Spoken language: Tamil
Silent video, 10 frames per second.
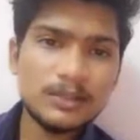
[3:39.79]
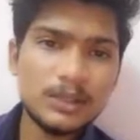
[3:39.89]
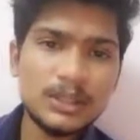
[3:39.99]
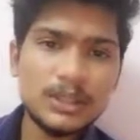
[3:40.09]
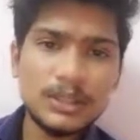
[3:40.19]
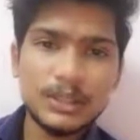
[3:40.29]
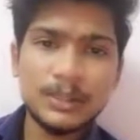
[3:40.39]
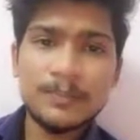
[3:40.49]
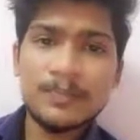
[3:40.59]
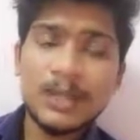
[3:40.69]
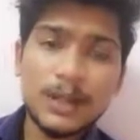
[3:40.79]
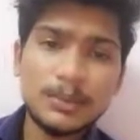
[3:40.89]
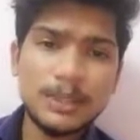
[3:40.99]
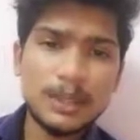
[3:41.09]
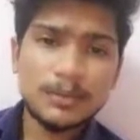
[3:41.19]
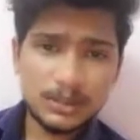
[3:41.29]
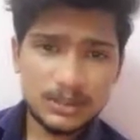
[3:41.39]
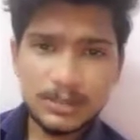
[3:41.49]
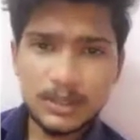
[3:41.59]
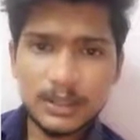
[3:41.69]
வந்து அப்படி தான் அவன்
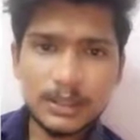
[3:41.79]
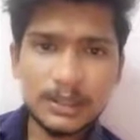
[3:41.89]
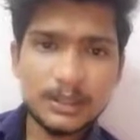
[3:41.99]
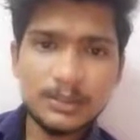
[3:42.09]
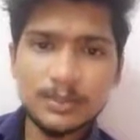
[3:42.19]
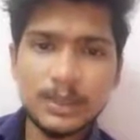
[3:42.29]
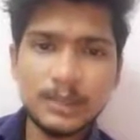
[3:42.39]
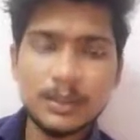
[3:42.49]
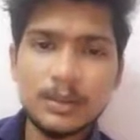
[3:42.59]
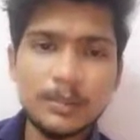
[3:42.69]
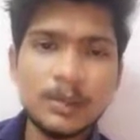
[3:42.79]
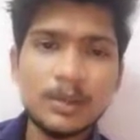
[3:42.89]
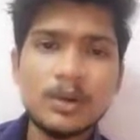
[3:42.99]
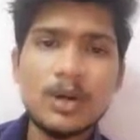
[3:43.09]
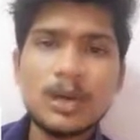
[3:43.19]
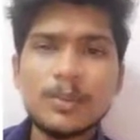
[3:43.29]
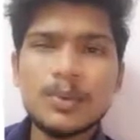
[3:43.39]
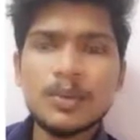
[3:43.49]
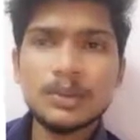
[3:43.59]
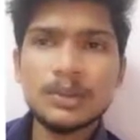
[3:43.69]
சாப்பாடு இது பண்ணிகிட்டு இருக்கான் போயிட்டு இருக்கான்
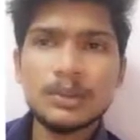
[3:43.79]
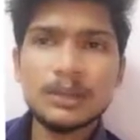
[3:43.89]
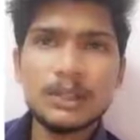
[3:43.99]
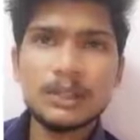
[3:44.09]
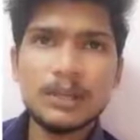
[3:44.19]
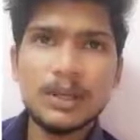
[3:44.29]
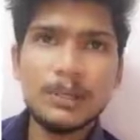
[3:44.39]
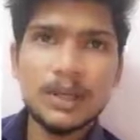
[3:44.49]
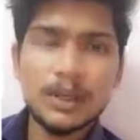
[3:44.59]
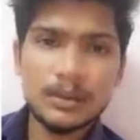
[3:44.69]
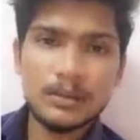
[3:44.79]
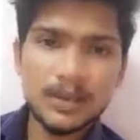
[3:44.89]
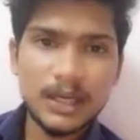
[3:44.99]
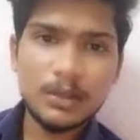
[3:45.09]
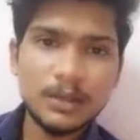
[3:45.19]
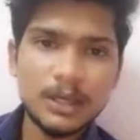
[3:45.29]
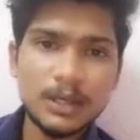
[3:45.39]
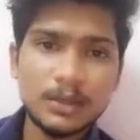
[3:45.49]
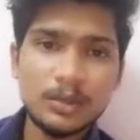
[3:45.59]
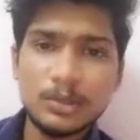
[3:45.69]
அதுக்கப்புறம் ஒரு தடவை வந்துட்டு இந்த மாதிரி ப வயலில் போய்
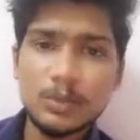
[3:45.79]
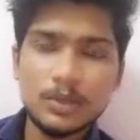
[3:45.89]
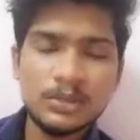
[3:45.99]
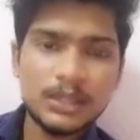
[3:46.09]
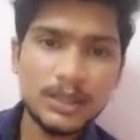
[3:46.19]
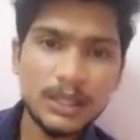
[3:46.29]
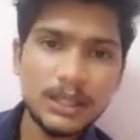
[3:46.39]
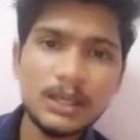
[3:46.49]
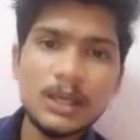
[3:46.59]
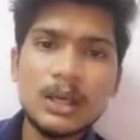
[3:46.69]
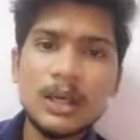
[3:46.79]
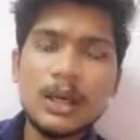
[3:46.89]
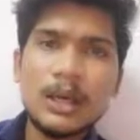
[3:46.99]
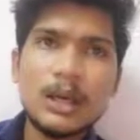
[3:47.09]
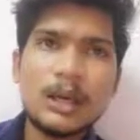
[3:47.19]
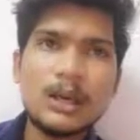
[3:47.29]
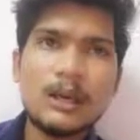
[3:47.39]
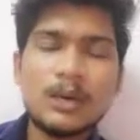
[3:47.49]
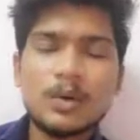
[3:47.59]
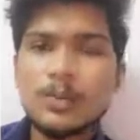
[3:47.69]
எடுக்கும்போது போலீஸ்கிட்ட மாட்டி
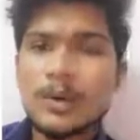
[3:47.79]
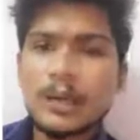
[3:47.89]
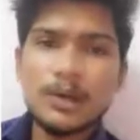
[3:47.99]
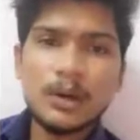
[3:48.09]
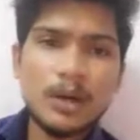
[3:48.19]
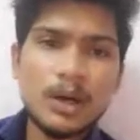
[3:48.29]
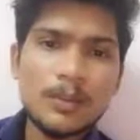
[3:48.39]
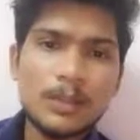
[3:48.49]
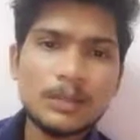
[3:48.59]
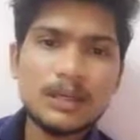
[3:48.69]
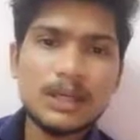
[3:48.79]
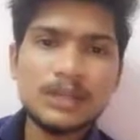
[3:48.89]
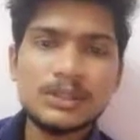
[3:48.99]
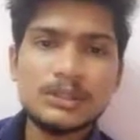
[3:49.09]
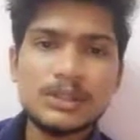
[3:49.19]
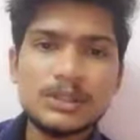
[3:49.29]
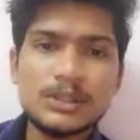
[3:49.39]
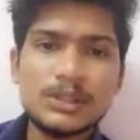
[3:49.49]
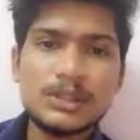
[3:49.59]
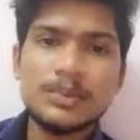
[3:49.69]
ரொம்ப அடி வாங்குவான் அப்போ அந்த தங்கச்சி வந்துட்டு
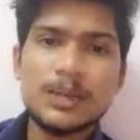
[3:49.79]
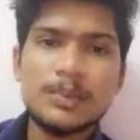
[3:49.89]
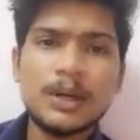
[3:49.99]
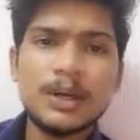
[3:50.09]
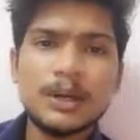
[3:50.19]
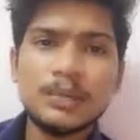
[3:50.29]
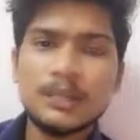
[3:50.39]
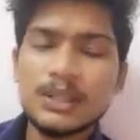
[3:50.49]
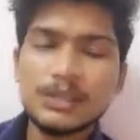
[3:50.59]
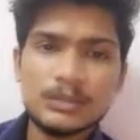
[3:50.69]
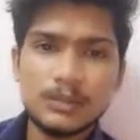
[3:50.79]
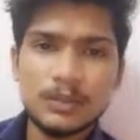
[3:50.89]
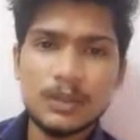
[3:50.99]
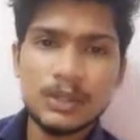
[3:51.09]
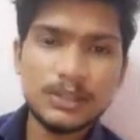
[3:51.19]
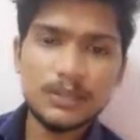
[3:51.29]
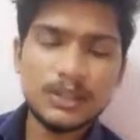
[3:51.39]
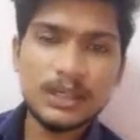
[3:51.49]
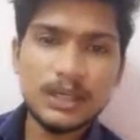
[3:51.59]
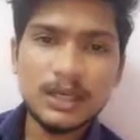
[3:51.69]
நீ இப்படிலாம் பண்ணாத ப்ளீஸ் உன்னை
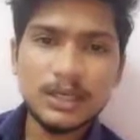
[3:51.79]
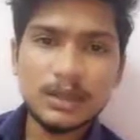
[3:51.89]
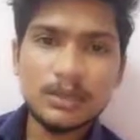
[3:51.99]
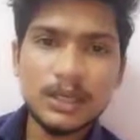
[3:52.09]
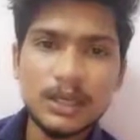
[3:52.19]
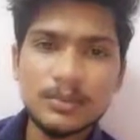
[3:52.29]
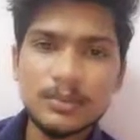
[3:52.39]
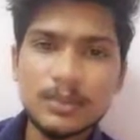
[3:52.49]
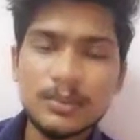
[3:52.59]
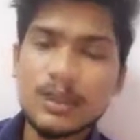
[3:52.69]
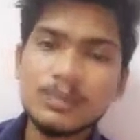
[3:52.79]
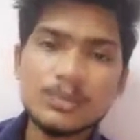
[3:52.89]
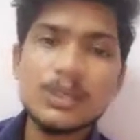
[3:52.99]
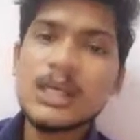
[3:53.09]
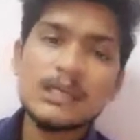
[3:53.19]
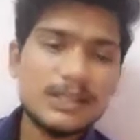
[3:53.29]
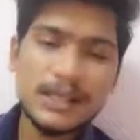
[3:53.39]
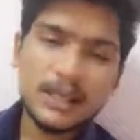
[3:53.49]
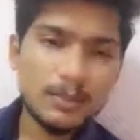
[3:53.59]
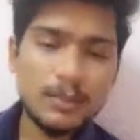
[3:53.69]
தவிட்டுட்டு நல்லா இருக்க முடியாது இப்படிலாம் பண்ணால் சரி
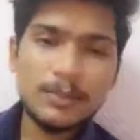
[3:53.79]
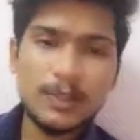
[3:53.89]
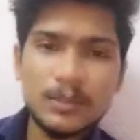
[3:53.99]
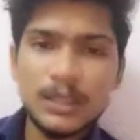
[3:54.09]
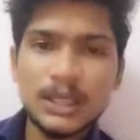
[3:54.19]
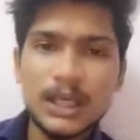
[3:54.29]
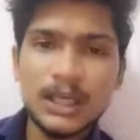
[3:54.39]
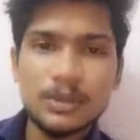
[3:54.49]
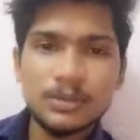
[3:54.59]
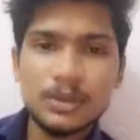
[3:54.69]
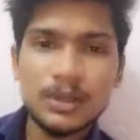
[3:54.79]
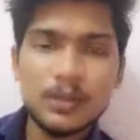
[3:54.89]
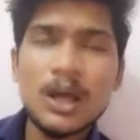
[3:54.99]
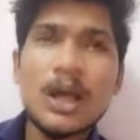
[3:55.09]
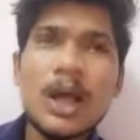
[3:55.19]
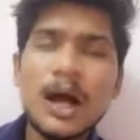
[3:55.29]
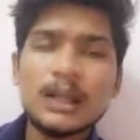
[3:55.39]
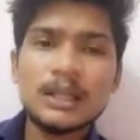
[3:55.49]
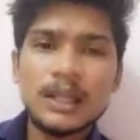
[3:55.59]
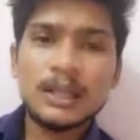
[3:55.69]
நான் இனிமேல் பண்ண மாட்டேன்டா அப்படின்னு சொல்லிடுவான் அந்த
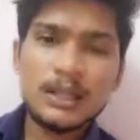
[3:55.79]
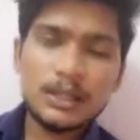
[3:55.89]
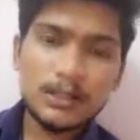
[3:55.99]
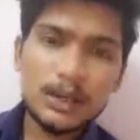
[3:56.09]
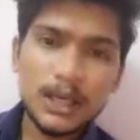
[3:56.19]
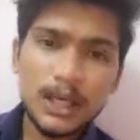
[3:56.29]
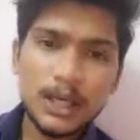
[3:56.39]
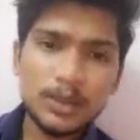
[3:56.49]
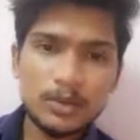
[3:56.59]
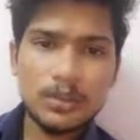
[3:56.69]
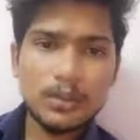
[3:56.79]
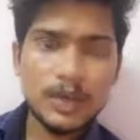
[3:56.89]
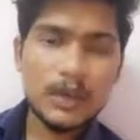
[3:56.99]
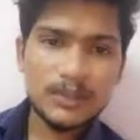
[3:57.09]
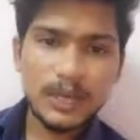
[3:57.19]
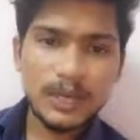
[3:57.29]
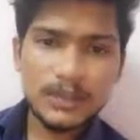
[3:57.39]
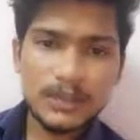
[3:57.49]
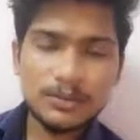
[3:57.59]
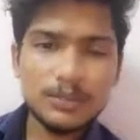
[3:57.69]
நேரத்தில் இந்த பக்கம் என்ன ஆகிட்டு இருக்கும் அப்படின்னா அவன்
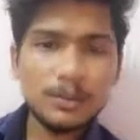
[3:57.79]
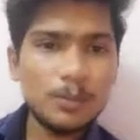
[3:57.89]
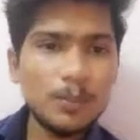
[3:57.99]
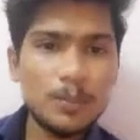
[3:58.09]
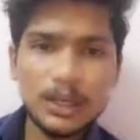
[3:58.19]
தங்கச்சிக்கு வந்துட்டு ரொம்ப